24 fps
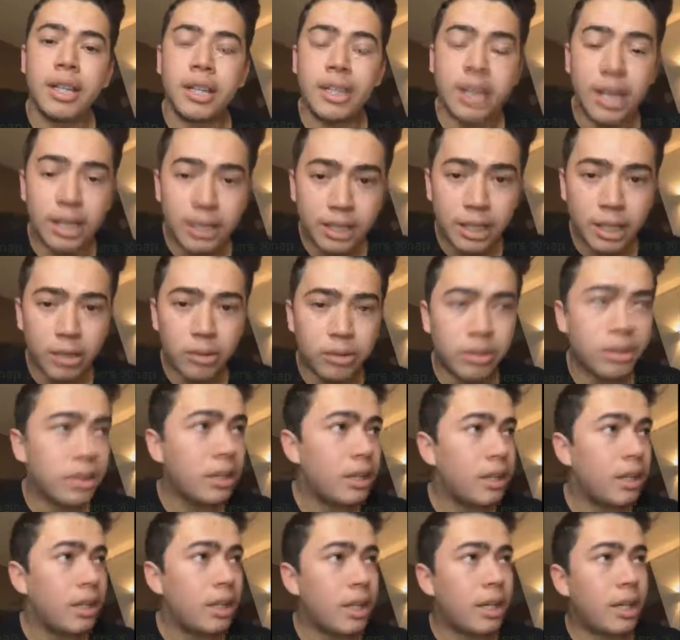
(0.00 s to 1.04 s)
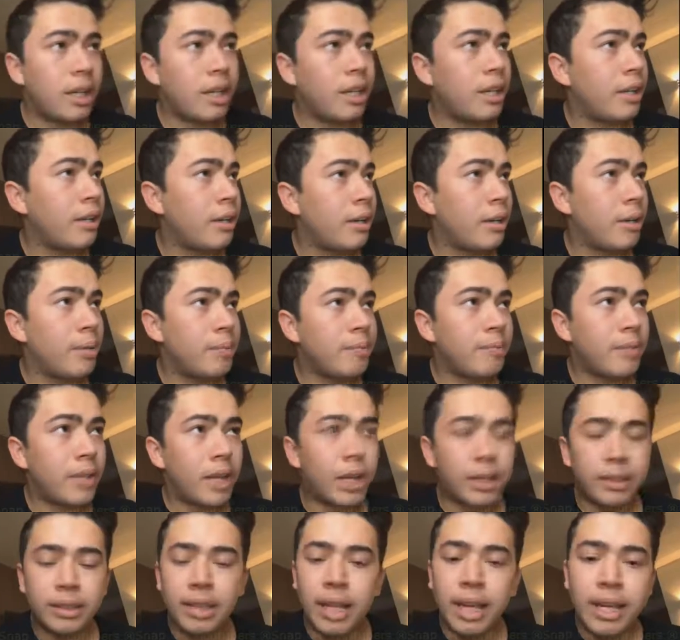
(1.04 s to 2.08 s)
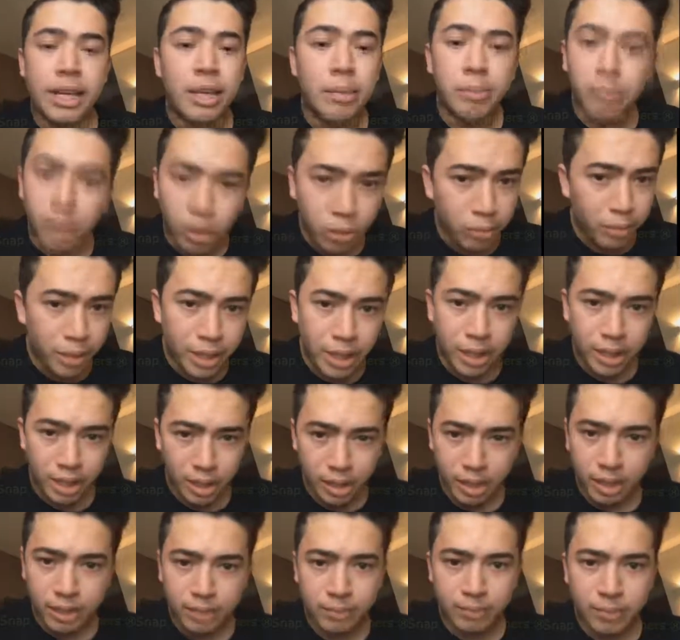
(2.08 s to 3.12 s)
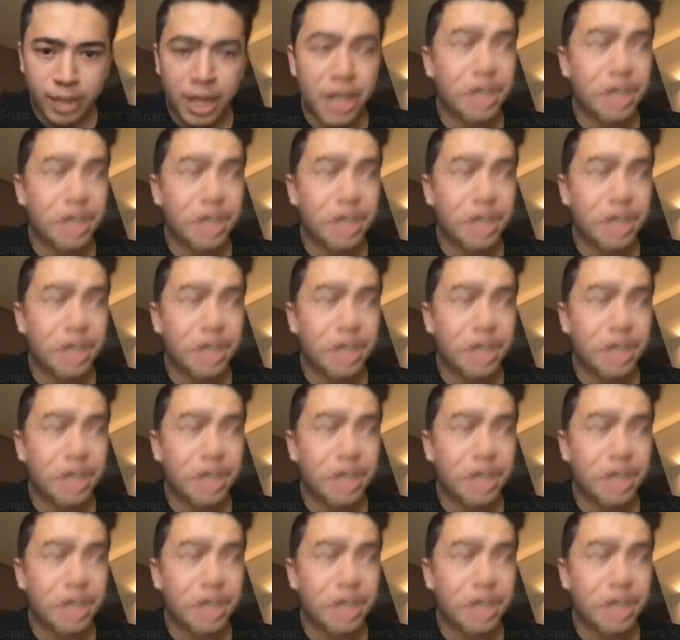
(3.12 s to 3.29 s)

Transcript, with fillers: E Adão, é, até irmão briga, cara.